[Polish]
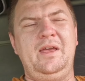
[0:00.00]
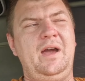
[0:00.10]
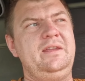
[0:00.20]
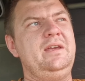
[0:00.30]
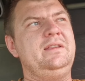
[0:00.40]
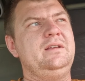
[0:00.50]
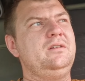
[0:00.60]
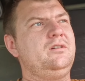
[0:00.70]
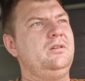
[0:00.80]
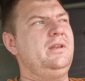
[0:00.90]
a nie
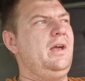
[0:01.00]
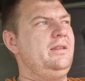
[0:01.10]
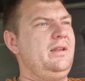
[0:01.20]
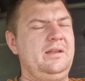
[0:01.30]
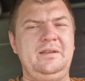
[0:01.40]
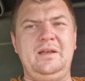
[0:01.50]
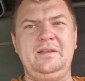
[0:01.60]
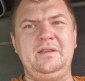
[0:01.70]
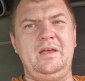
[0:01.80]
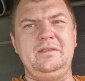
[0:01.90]
tylko na, na,
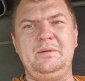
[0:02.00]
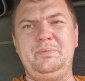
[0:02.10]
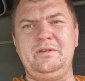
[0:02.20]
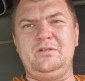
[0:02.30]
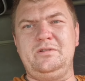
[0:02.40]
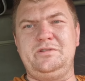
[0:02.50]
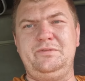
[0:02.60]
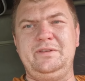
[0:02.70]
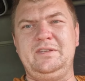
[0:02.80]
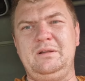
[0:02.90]
na, na, na 5 groszy
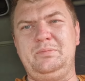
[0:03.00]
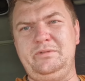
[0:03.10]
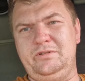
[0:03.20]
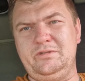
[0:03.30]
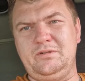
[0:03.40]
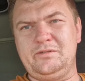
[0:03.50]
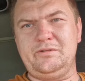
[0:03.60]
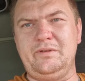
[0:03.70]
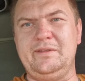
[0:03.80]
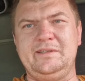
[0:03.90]
więcej albo 10
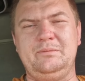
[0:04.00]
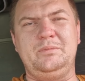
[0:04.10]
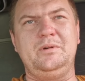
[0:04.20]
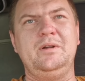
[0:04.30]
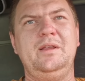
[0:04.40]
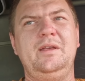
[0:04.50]
groszy więcej, bo,